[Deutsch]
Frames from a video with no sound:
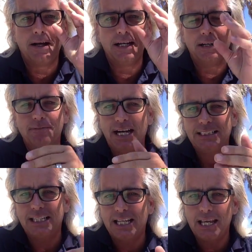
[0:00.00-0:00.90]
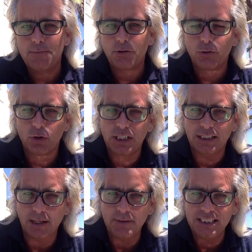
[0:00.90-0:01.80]
Äh, weitergegeben wurde,
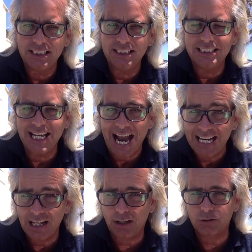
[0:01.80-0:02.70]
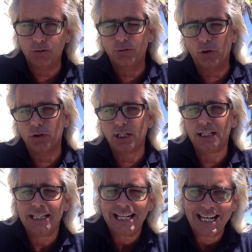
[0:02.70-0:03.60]
damit Sie diese Einladung
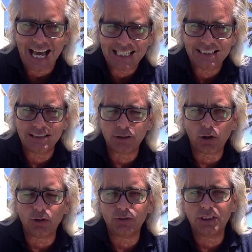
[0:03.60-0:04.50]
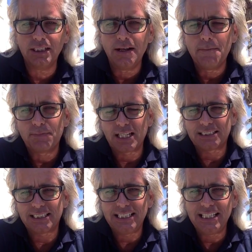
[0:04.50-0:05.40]
Folge leisten konnten
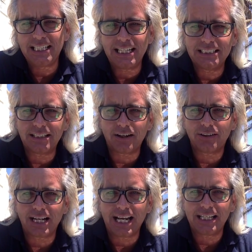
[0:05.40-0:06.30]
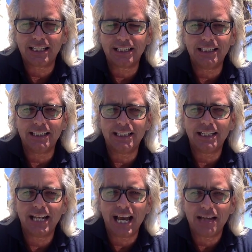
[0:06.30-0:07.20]
dass Sie hier jetzt da gleich äh,
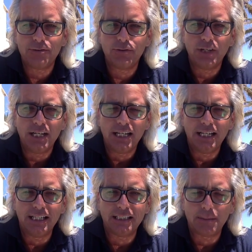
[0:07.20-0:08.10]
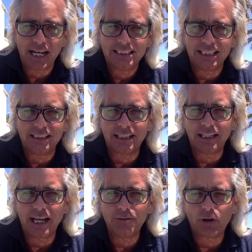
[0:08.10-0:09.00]
live äh, dabei sind.
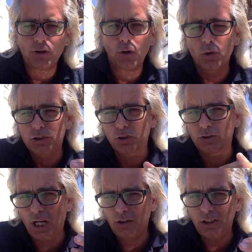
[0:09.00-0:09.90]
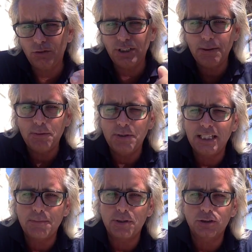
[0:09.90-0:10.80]
Dann einfach kurz Kontakt aufnehmen
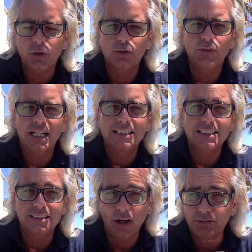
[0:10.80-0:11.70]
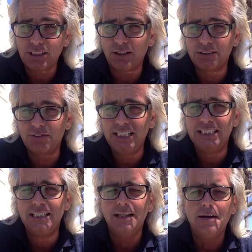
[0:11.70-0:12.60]
mit der Person, weil das ist ganz, ganz
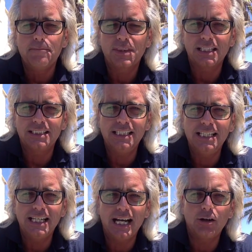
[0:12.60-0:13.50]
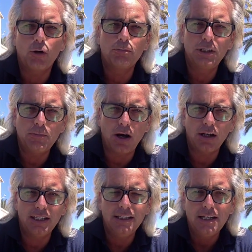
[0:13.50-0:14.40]
wichtig, dass Sie hier eine
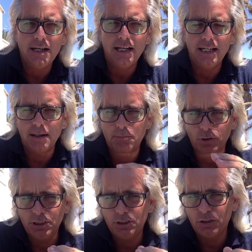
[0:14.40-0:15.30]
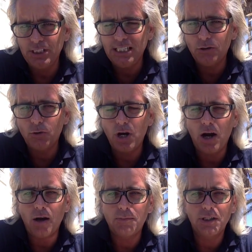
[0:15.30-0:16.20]
optimale äh, Positionierung
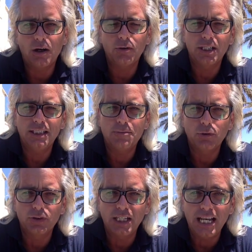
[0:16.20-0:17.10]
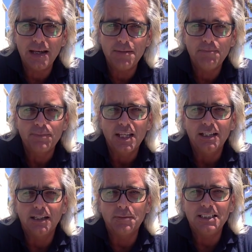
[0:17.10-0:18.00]
haben, auch in dem Unternehmen,
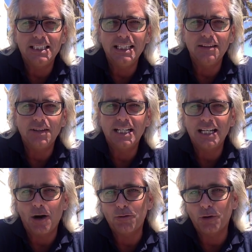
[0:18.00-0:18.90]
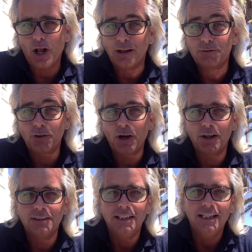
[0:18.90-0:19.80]
damit sie hier wirklich auch von Anfang an